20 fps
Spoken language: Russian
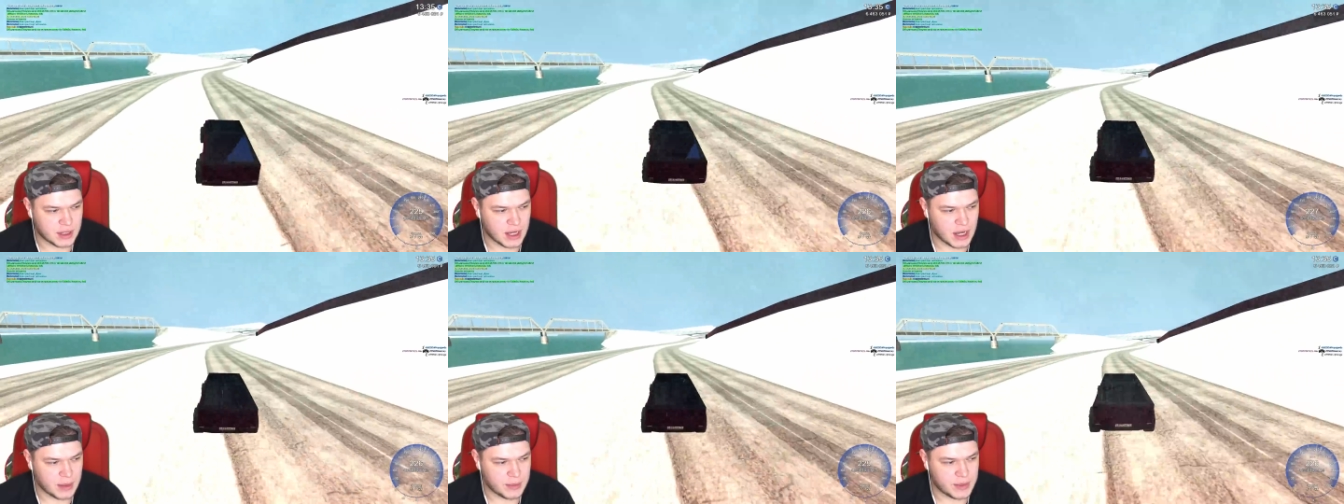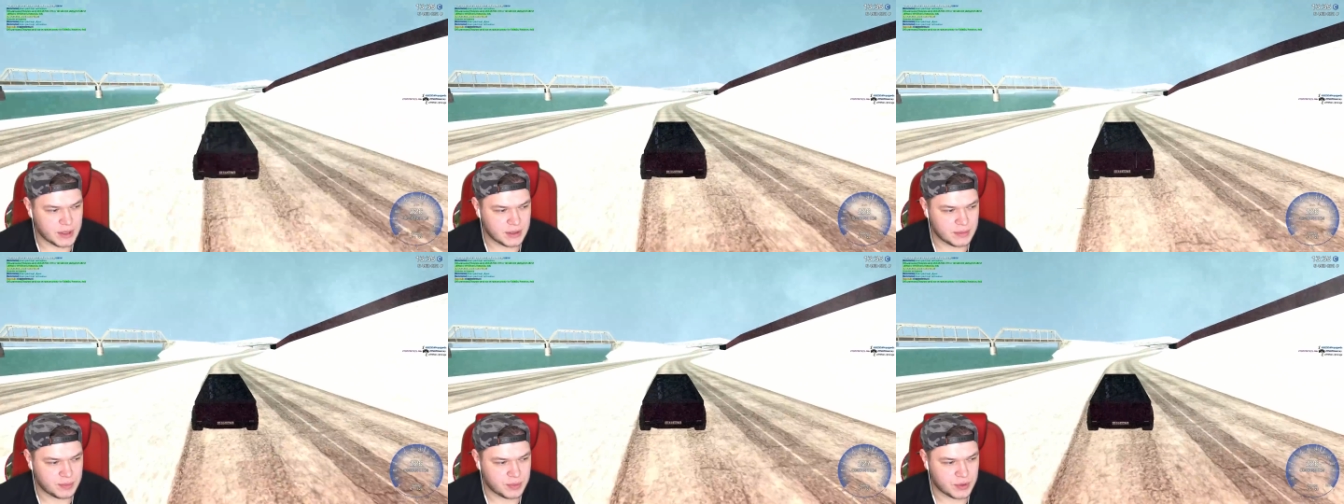
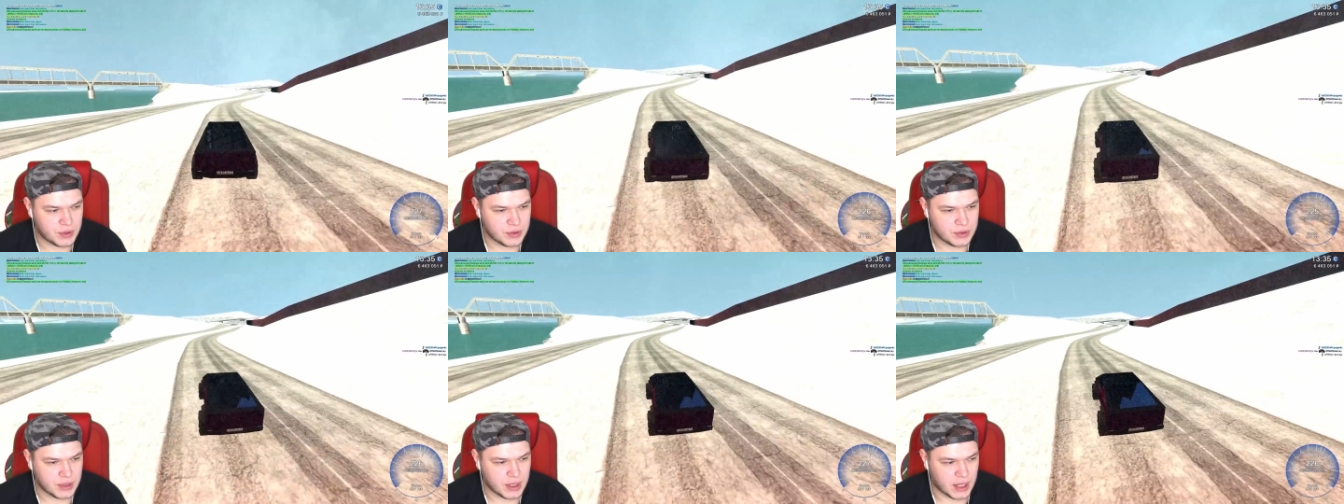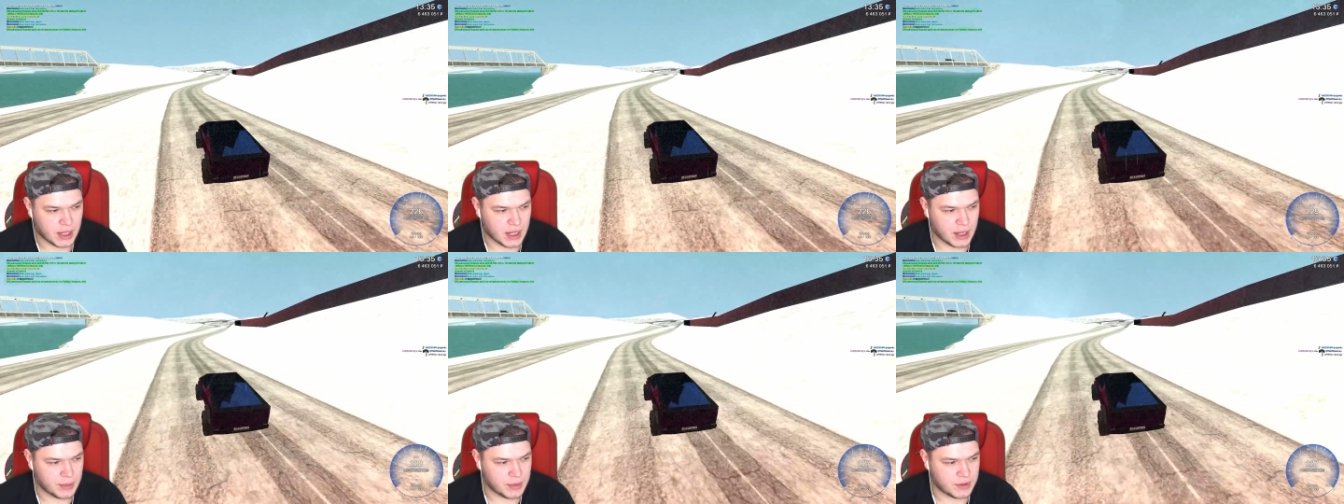камер,
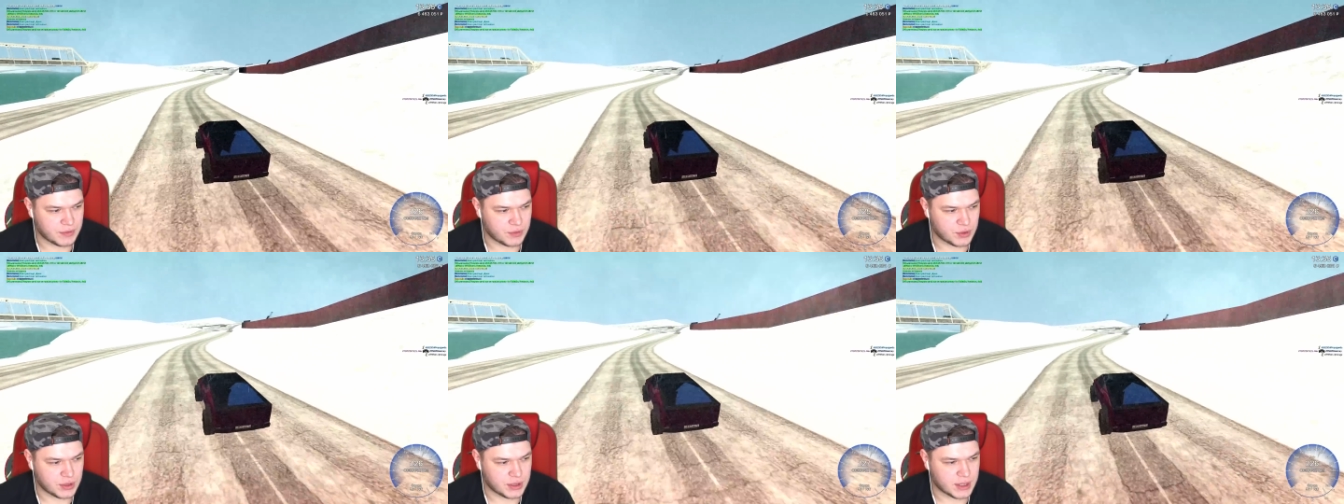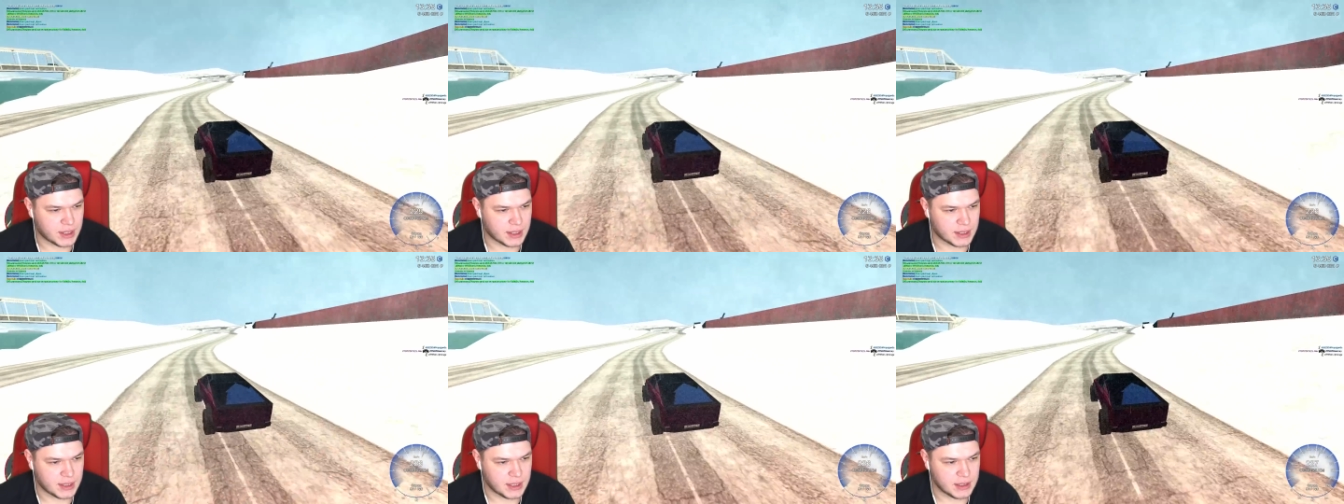да, камер вроде
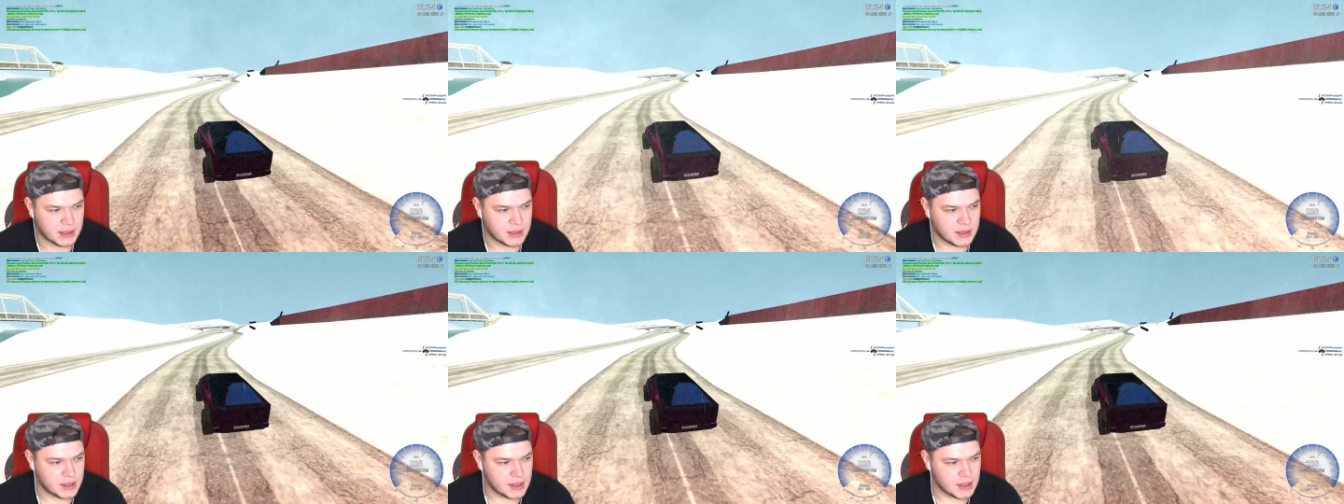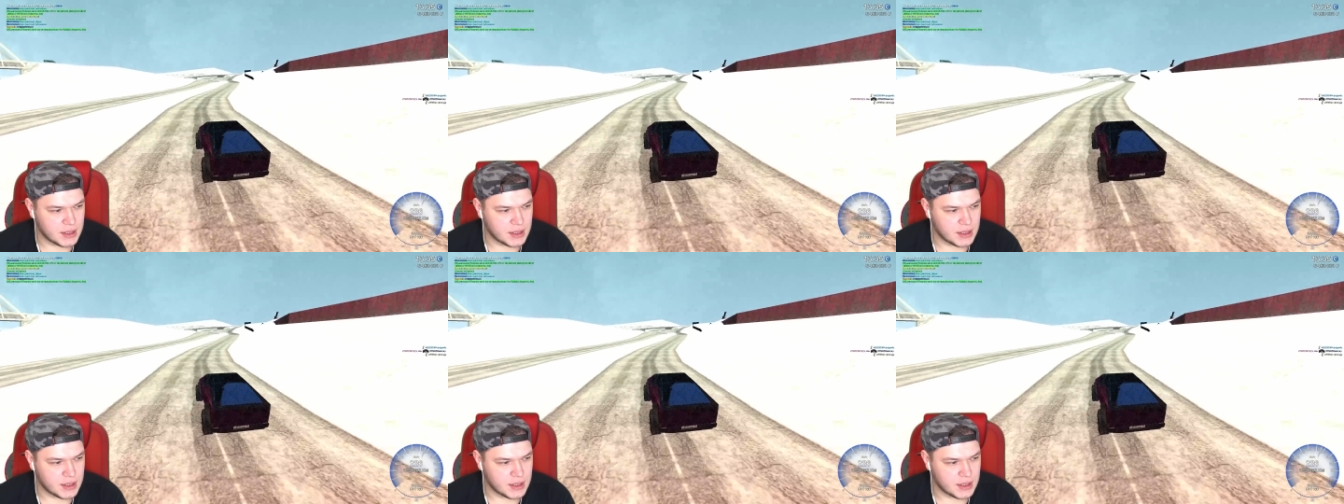как нет.